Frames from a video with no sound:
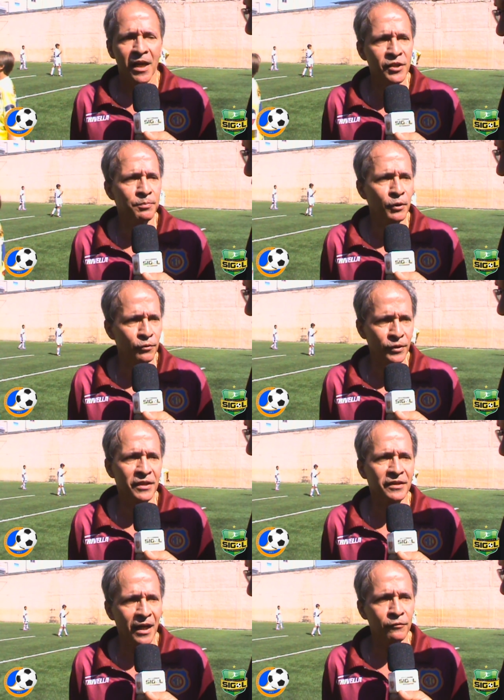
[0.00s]
a gente
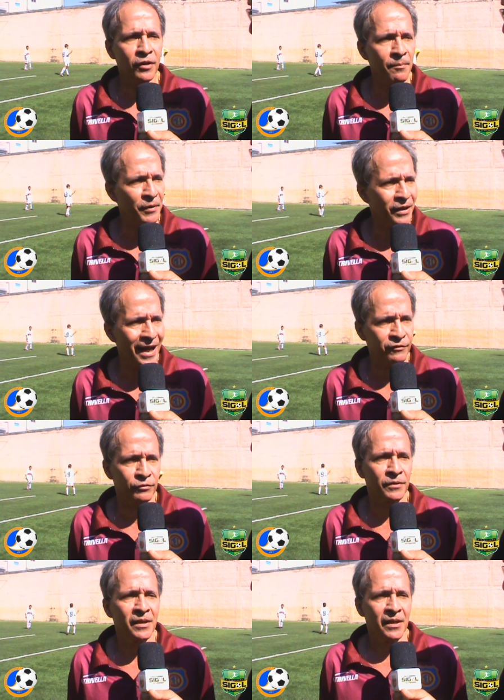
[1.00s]
procura entrar num
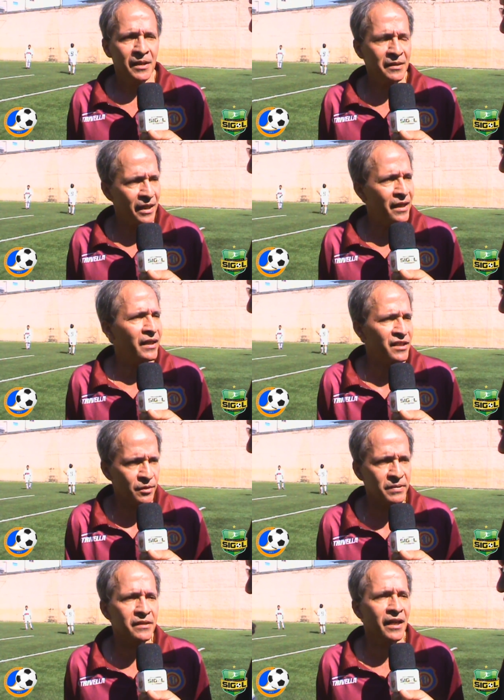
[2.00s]
campeonato que tenha
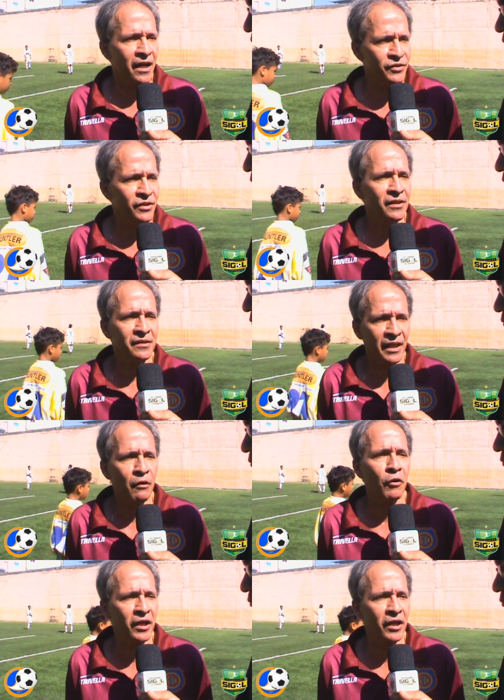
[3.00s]
credibilidade, que tenha